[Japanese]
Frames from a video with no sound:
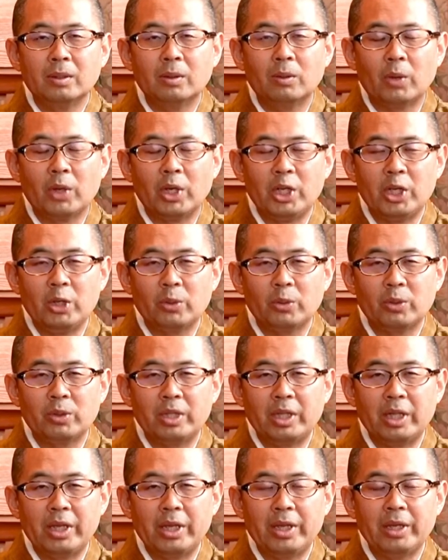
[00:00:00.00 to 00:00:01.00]
これによっ
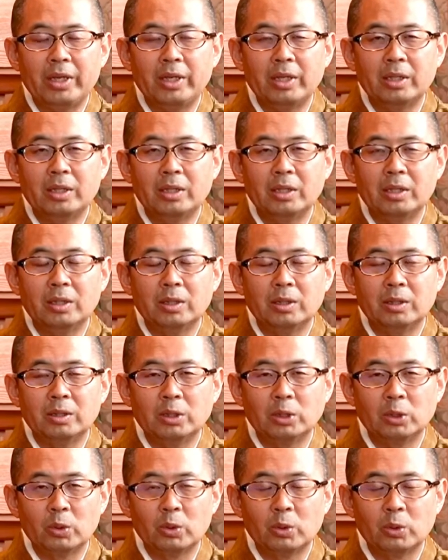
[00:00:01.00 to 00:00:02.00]
て
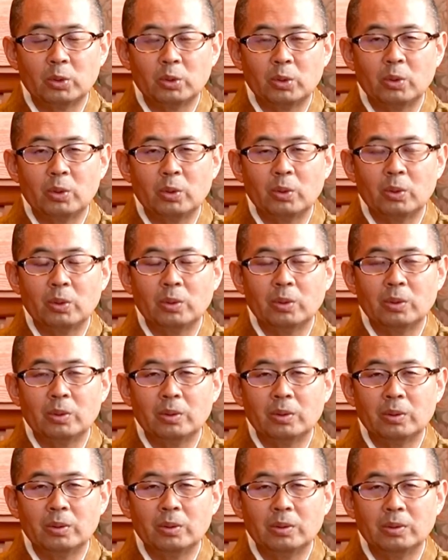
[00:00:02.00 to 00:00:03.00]
象と
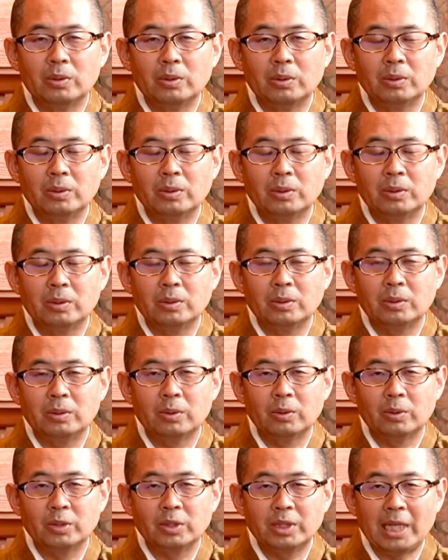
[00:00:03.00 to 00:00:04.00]

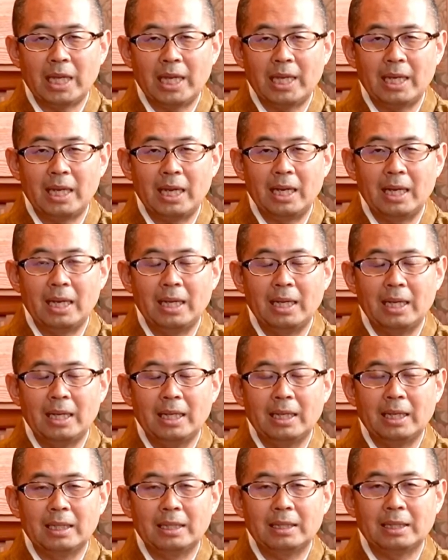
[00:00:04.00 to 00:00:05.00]
象使いが
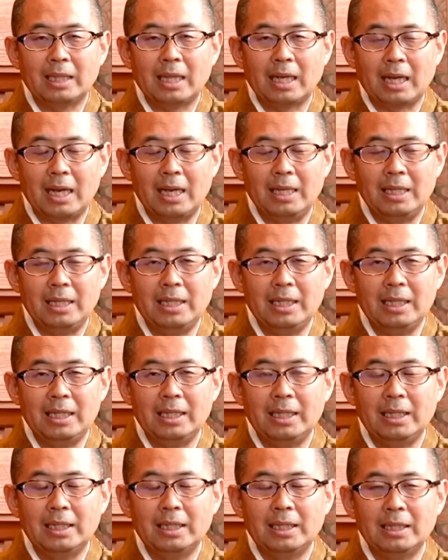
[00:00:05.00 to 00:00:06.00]
互いに
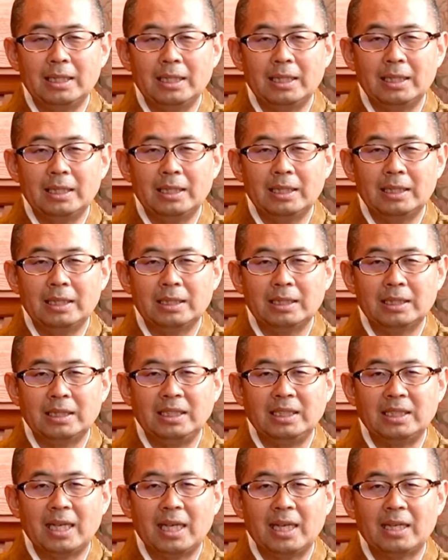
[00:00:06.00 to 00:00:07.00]

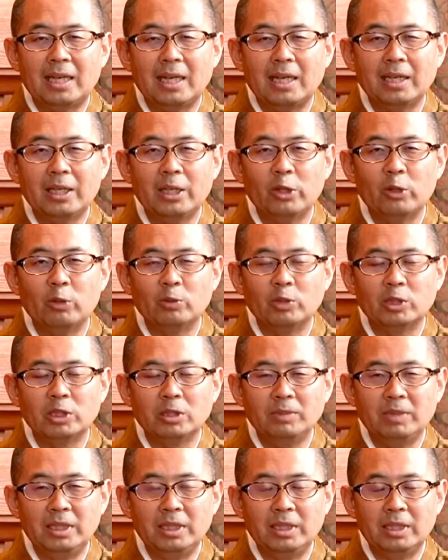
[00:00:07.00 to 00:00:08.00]
信頼関係を
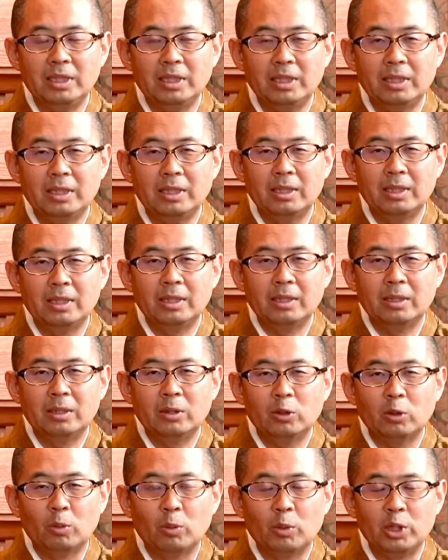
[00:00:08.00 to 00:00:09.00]
結び
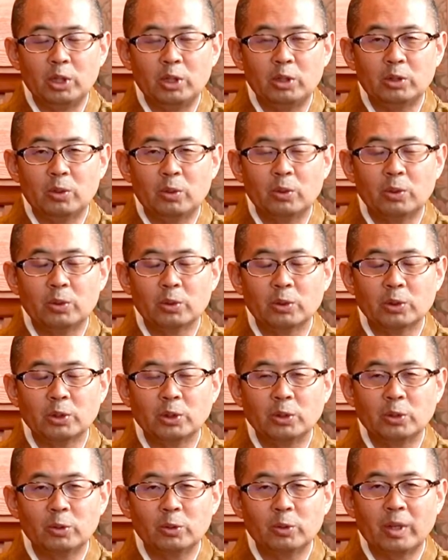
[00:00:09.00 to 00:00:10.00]
共に行動す
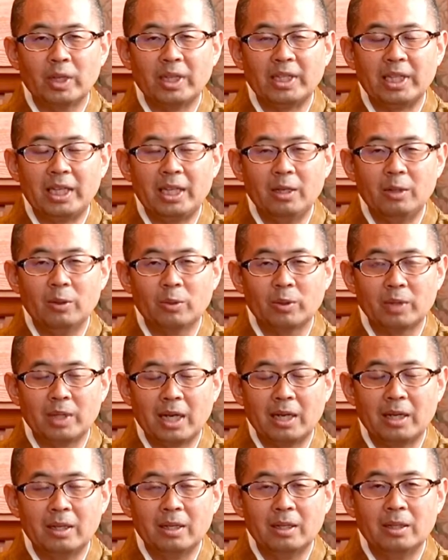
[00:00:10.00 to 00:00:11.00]
ることができるの
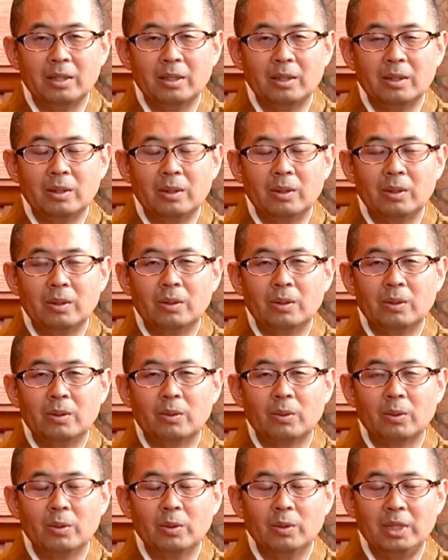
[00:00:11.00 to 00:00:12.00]
だ
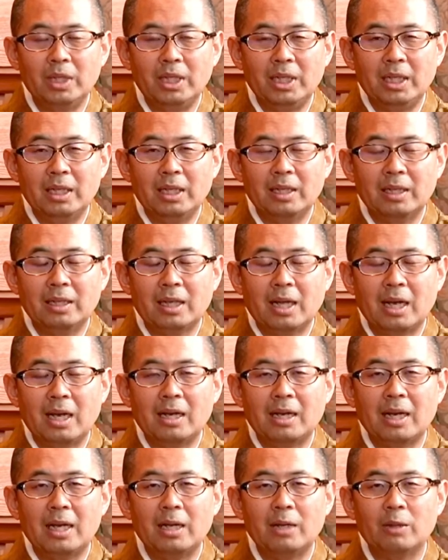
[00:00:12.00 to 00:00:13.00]
このように
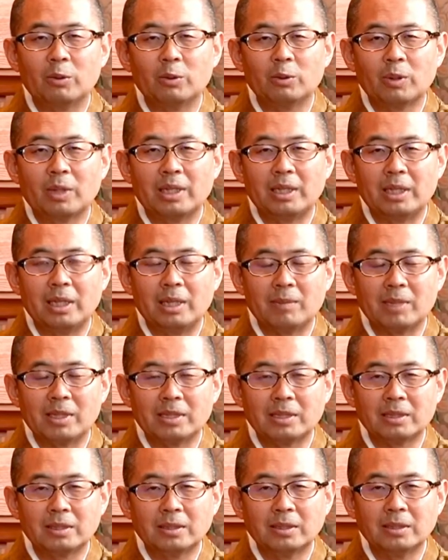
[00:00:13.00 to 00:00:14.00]
考えることができま
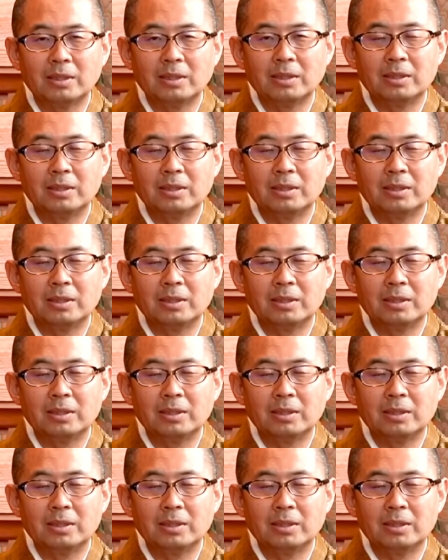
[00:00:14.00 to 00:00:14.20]
す